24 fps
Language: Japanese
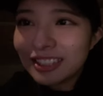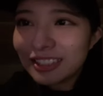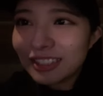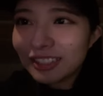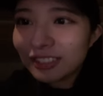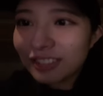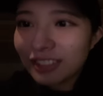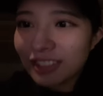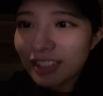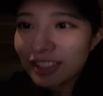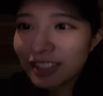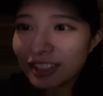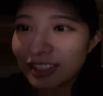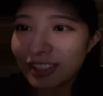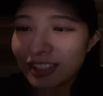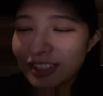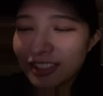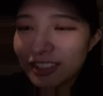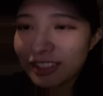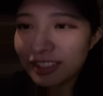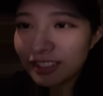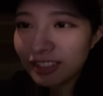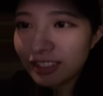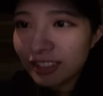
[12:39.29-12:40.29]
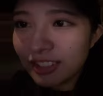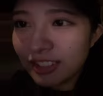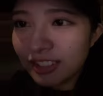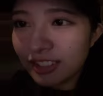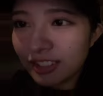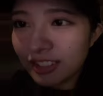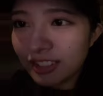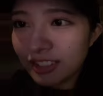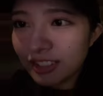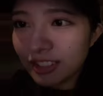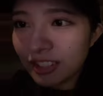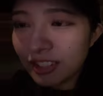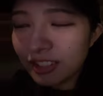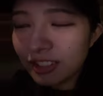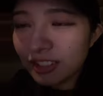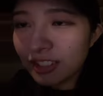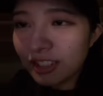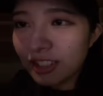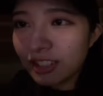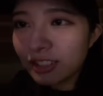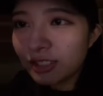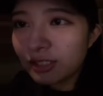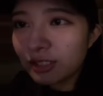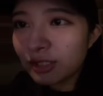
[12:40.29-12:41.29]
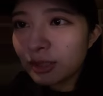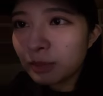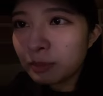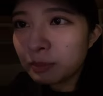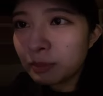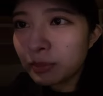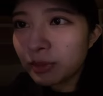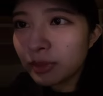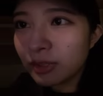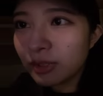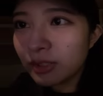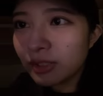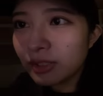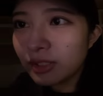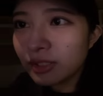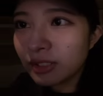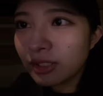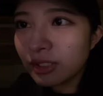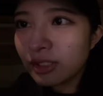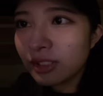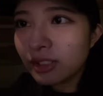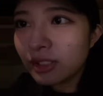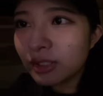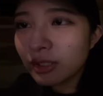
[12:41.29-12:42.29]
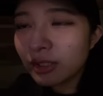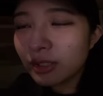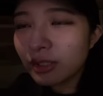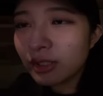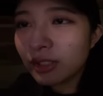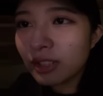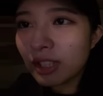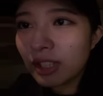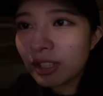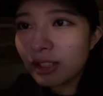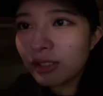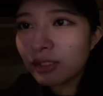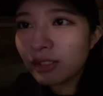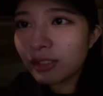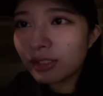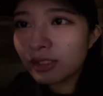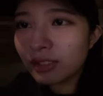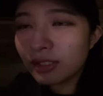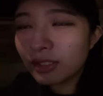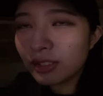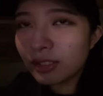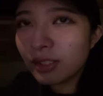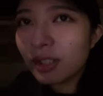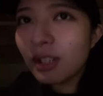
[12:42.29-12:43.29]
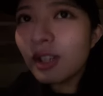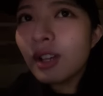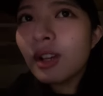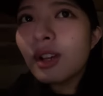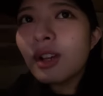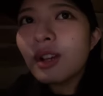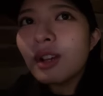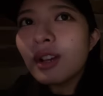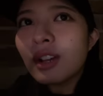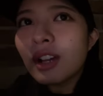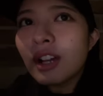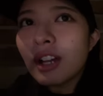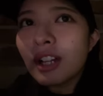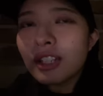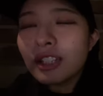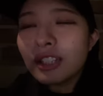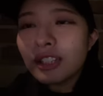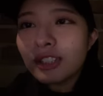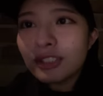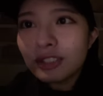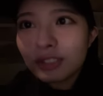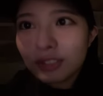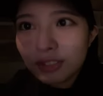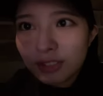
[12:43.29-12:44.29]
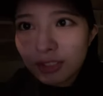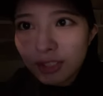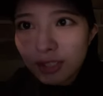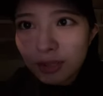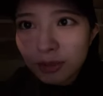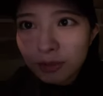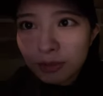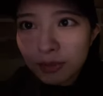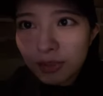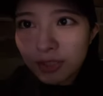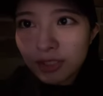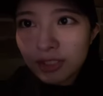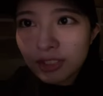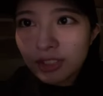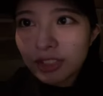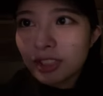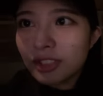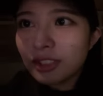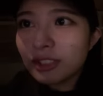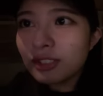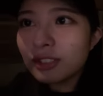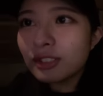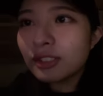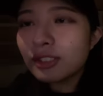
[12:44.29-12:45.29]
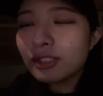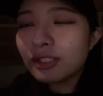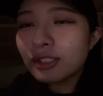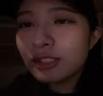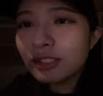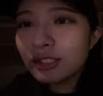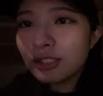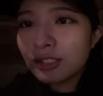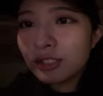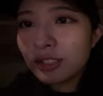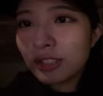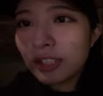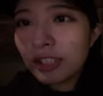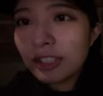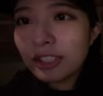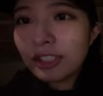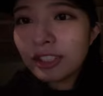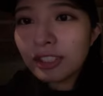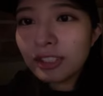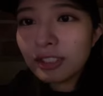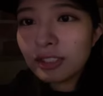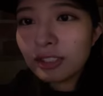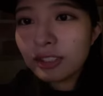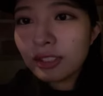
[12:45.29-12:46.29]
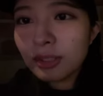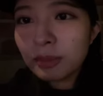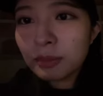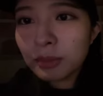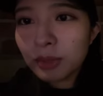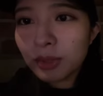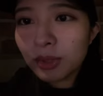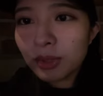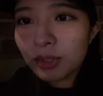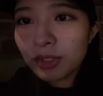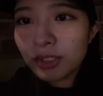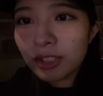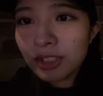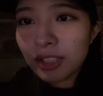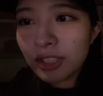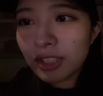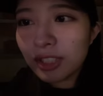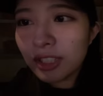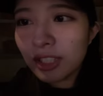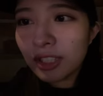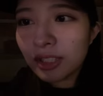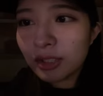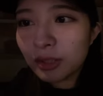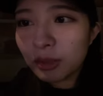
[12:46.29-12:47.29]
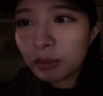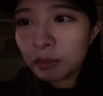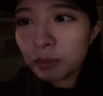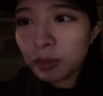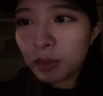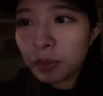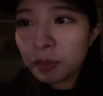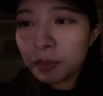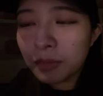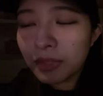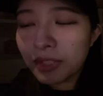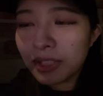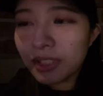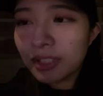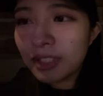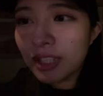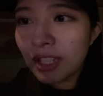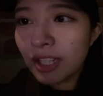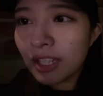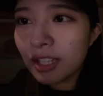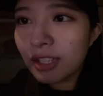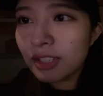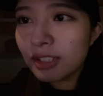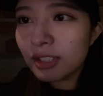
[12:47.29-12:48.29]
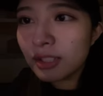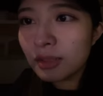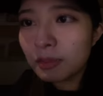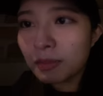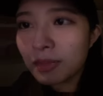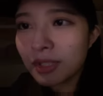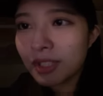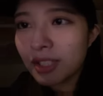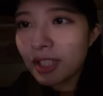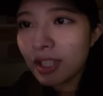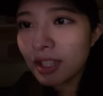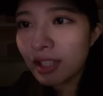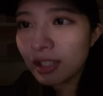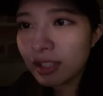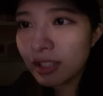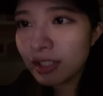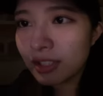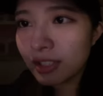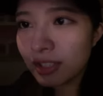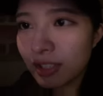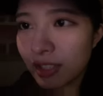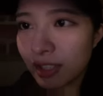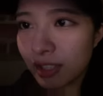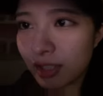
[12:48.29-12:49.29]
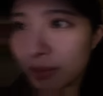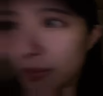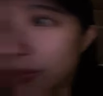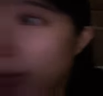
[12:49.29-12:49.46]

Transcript: そうなんですそうなんですああと1分ちょっとだよとありがとうございますじゃあちょっとそろそろランキングでも読んじゃいたいと思いますねすいません失礼し